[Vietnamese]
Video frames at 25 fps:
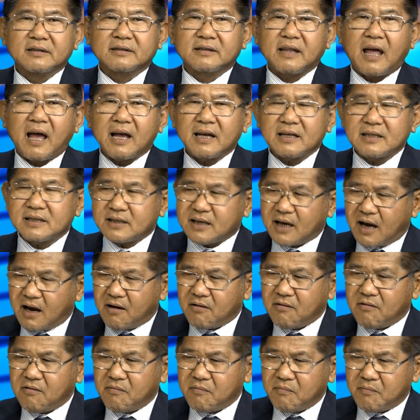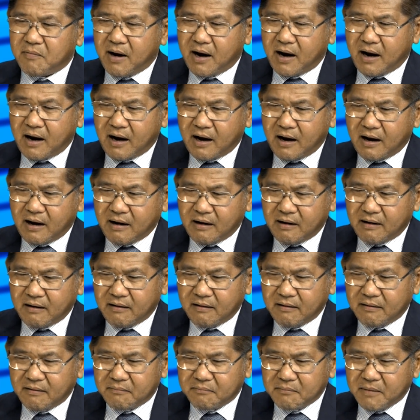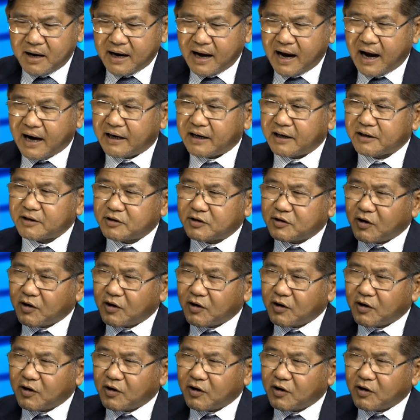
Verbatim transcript: tại sao mà bắc hàn lại